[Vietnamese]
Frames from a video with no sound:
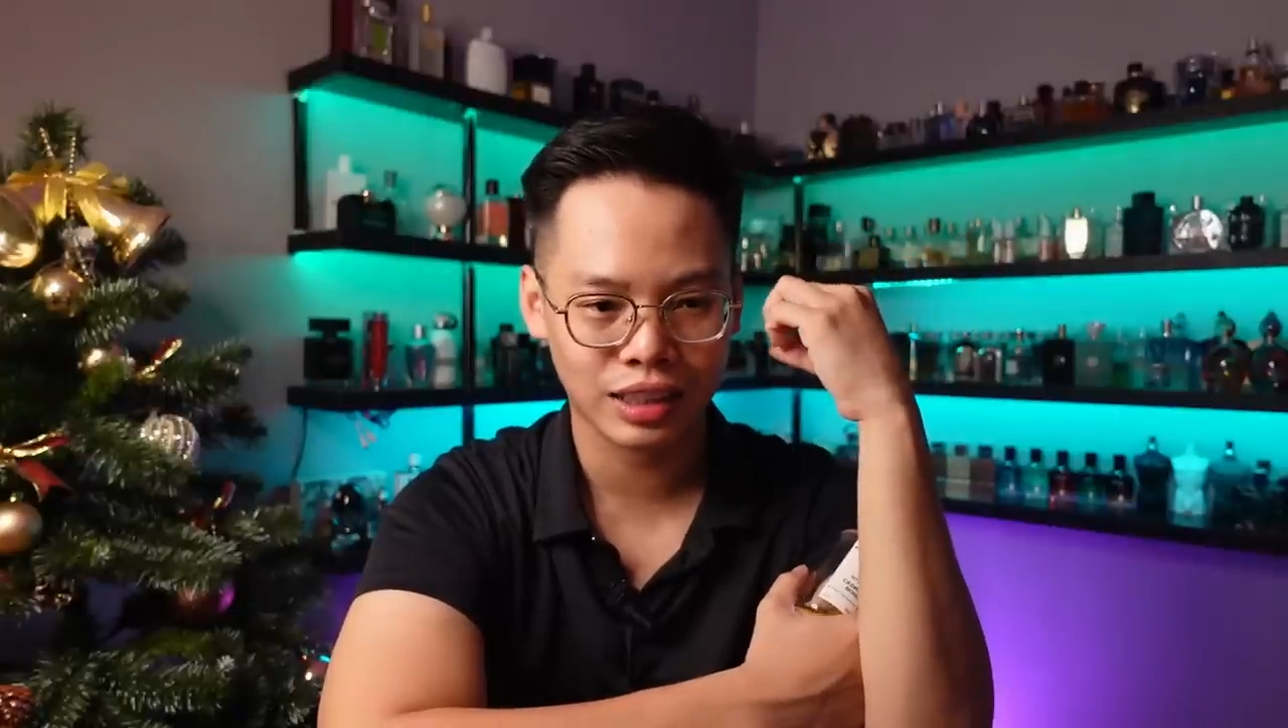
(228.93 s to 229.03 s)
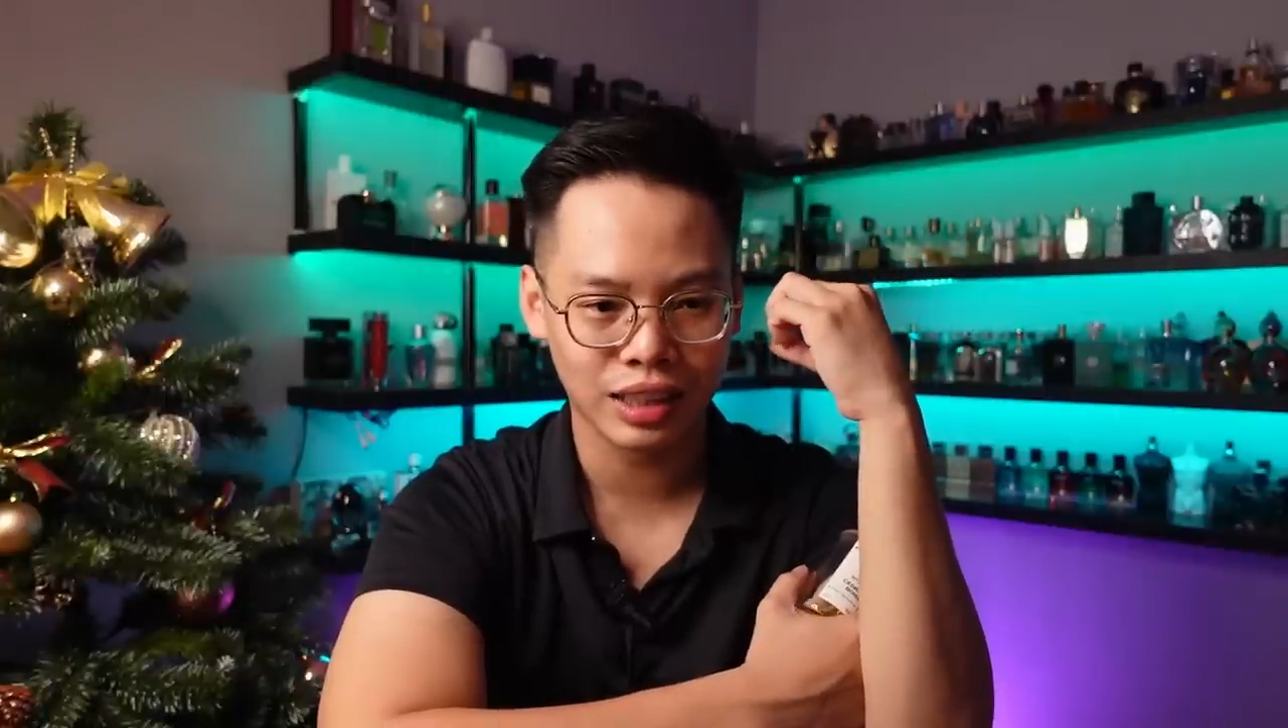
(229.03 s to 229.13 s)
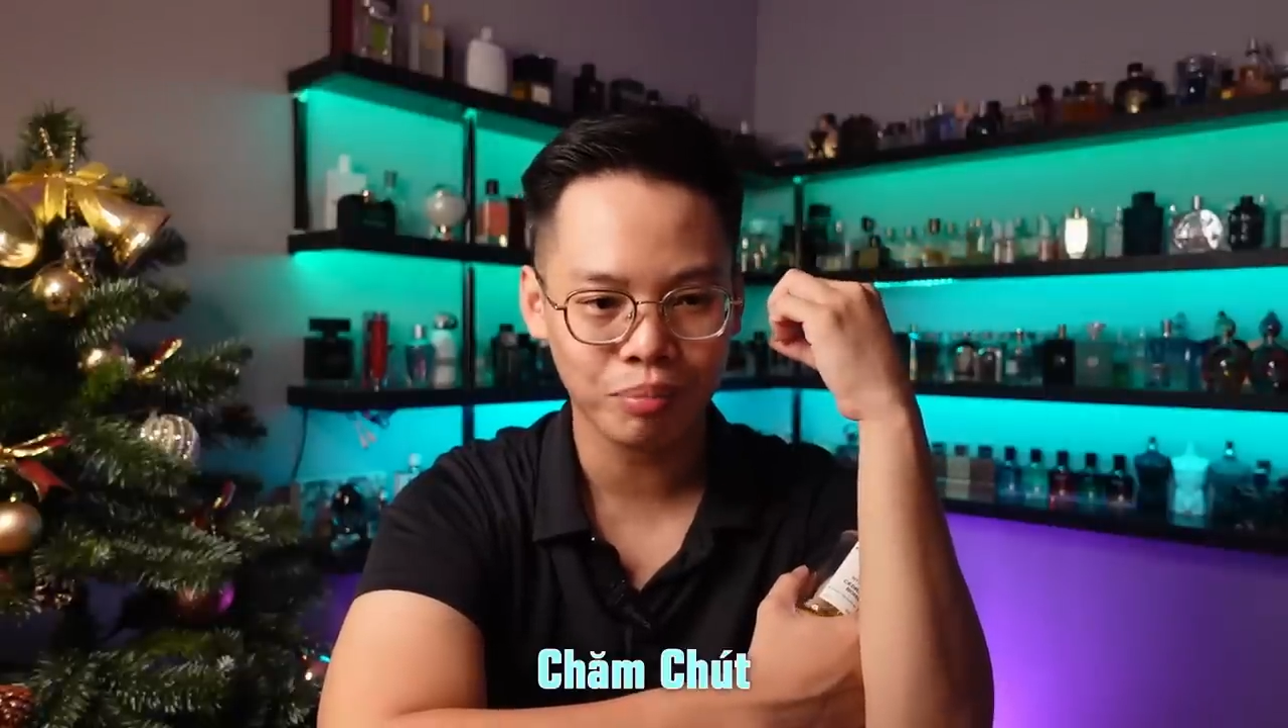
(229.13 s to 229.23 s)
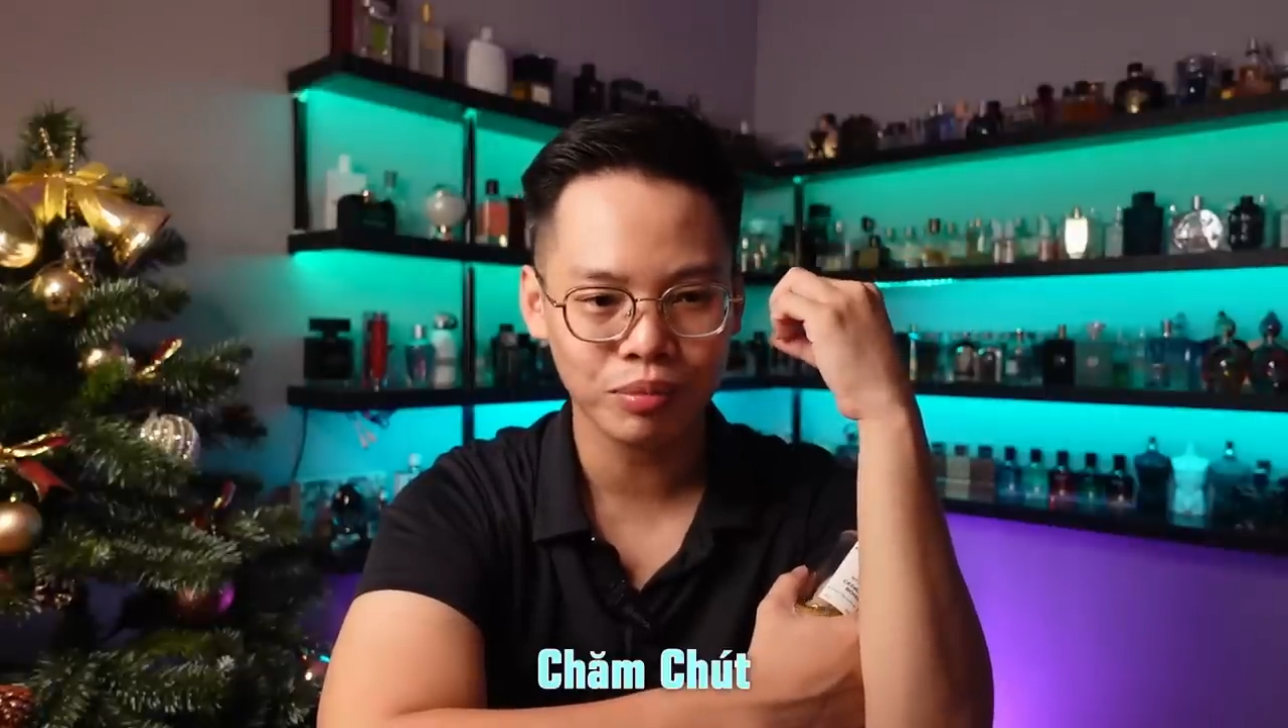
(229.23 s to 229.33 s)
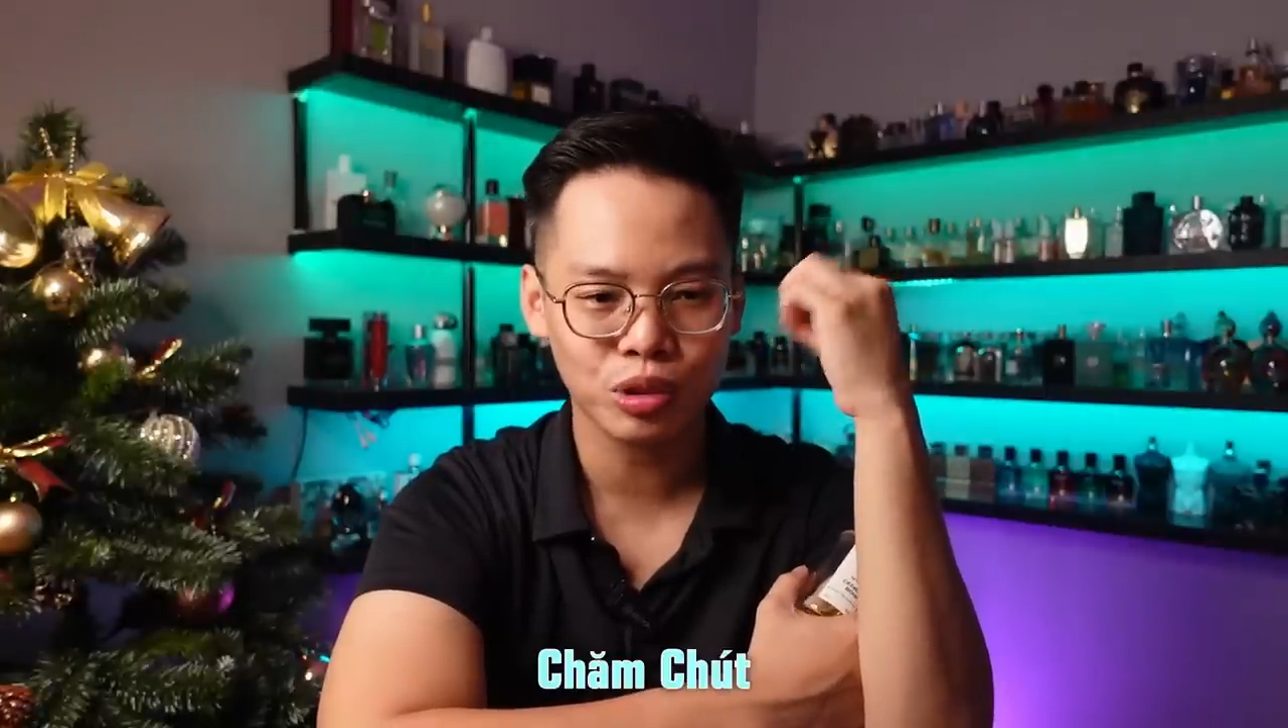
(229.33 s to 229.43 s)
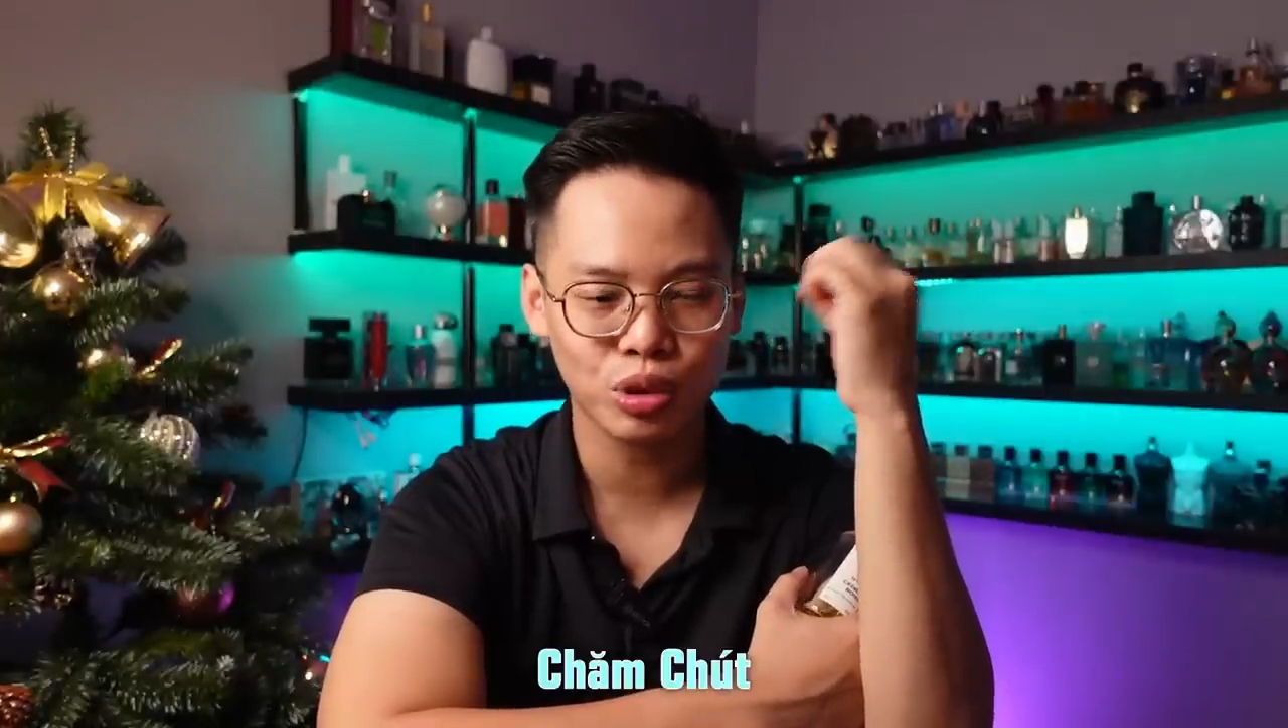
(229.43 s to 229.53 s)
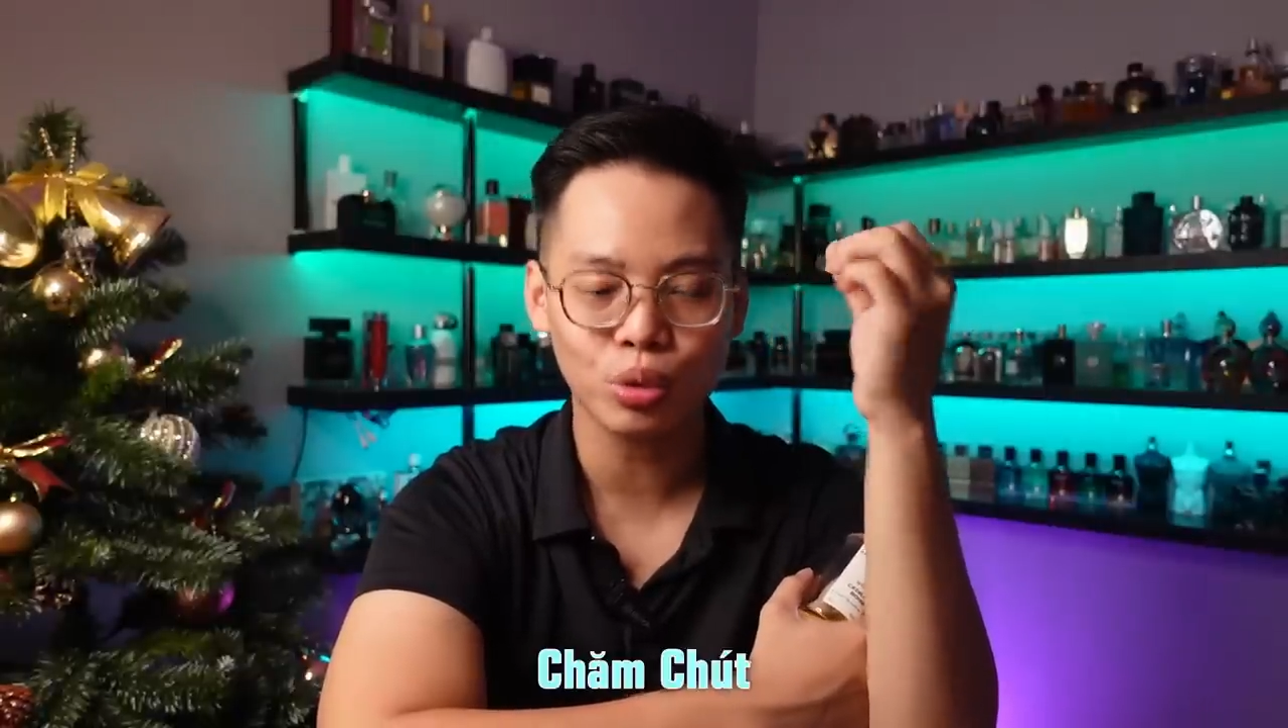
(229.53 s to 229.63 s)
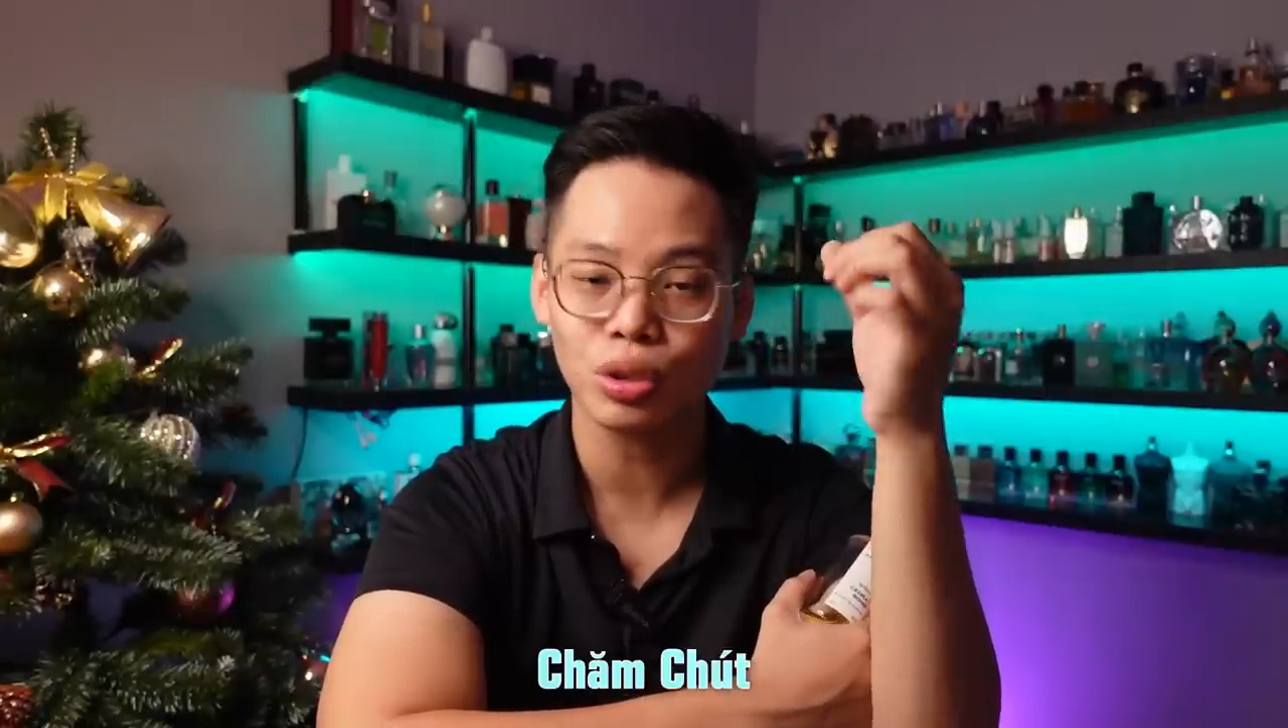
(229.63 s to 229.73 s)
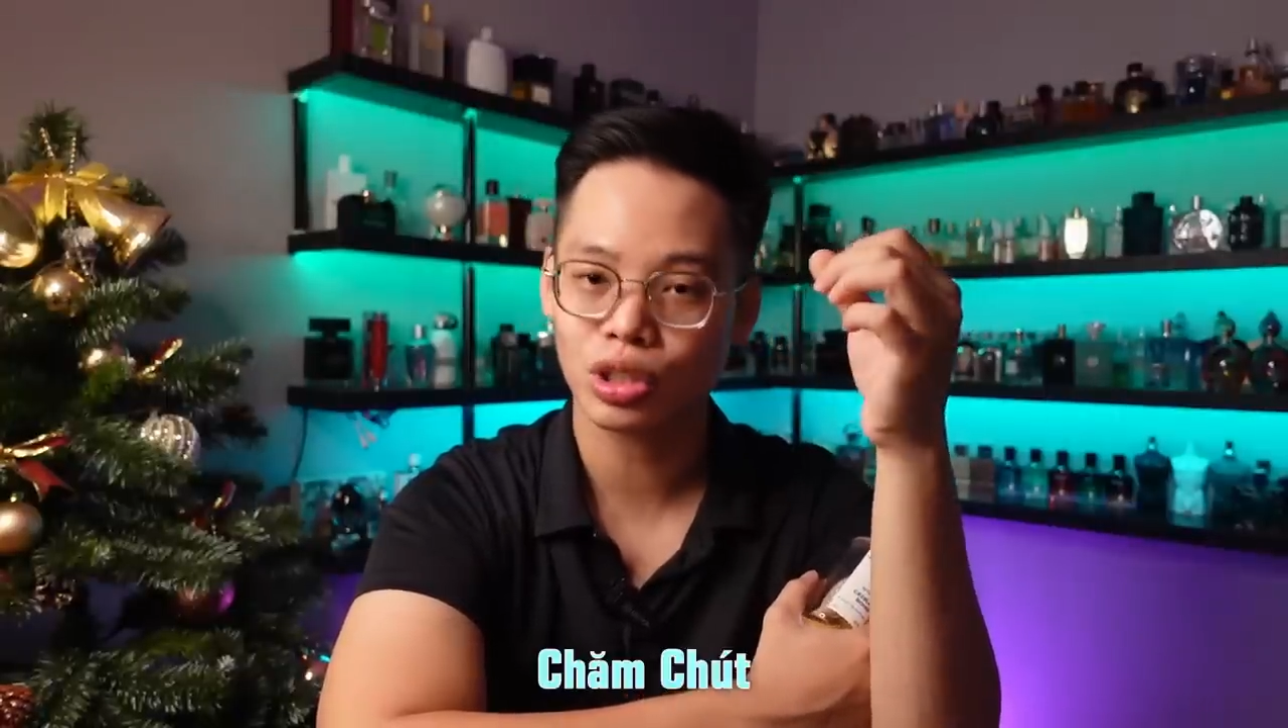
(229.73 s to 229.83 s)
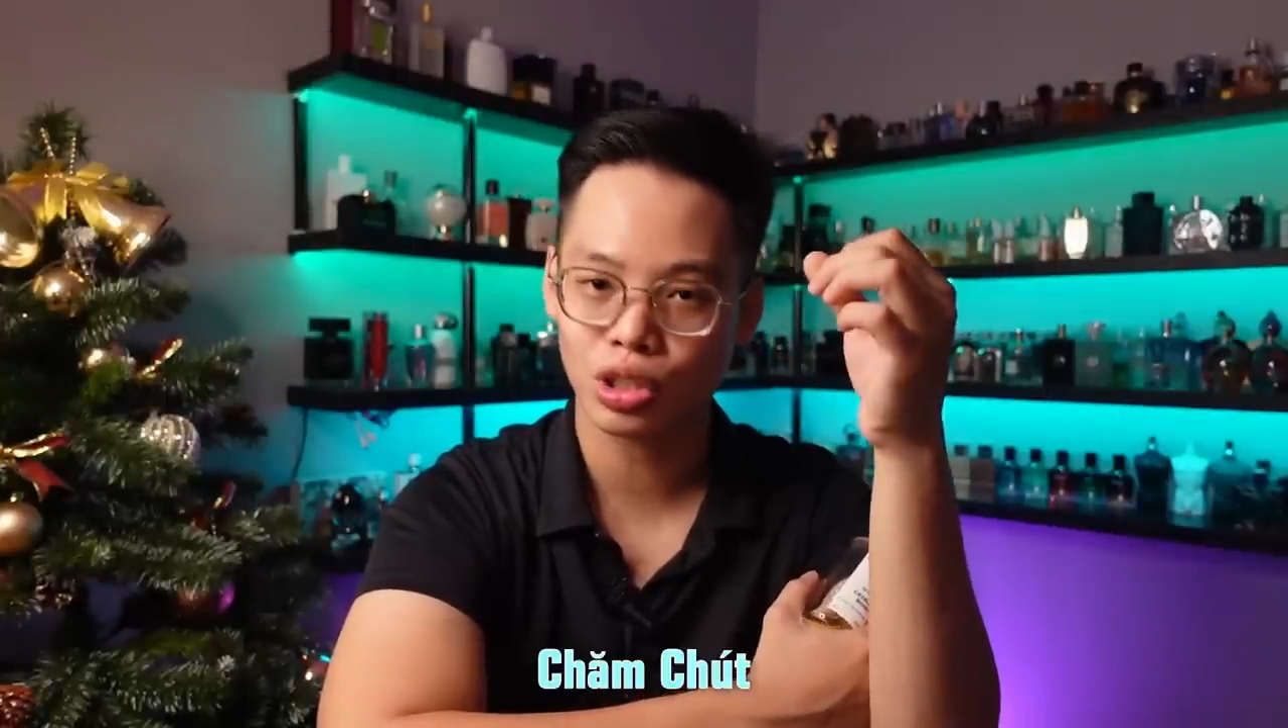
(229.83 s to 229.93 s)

chăm chút